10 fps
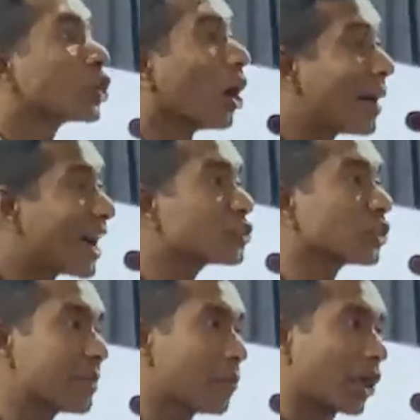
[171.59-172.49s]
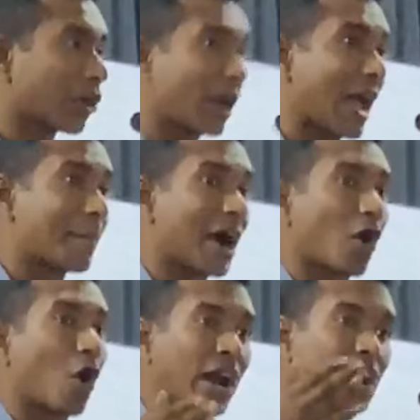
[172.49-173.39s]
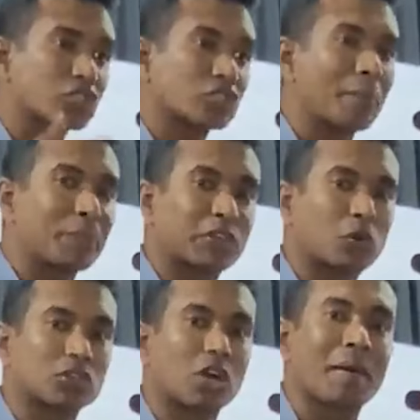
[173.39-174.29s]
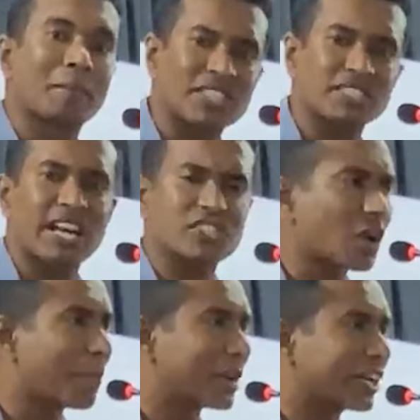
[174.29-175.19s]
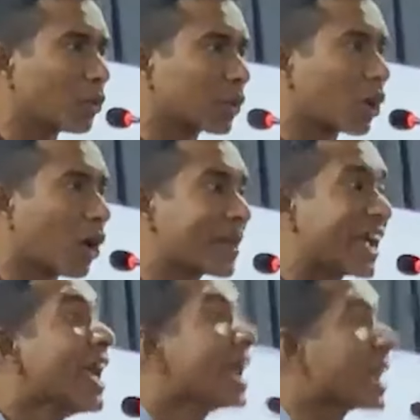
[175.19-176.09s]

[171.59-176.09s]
সবাই যদি মনে করে আমার অনার্স কমপ্লিট করতে হবে মাস্টার্স কমপ্লিট করতে হবে